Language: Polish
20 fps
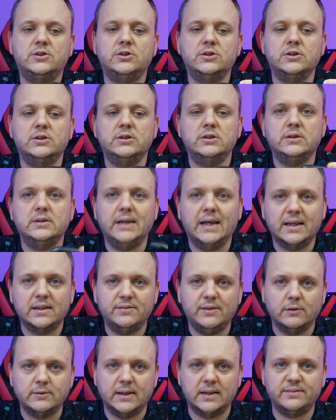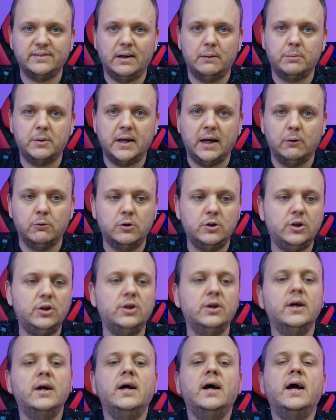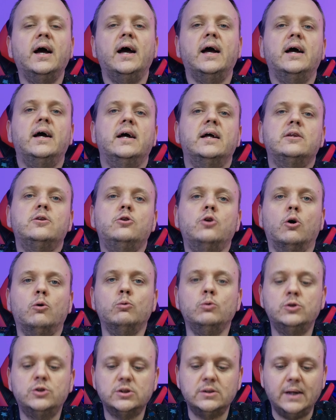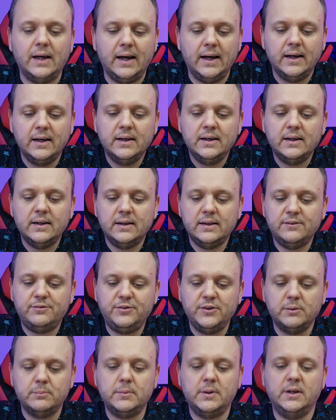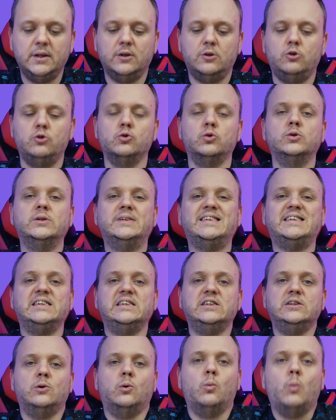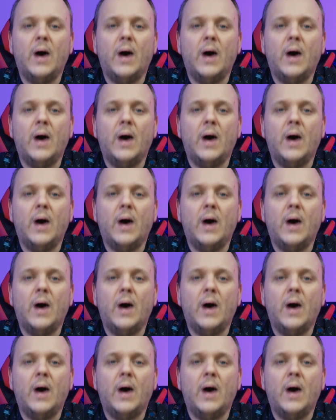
czy jak zwał, tak zwał, pchełki e, douszne firmy QCY.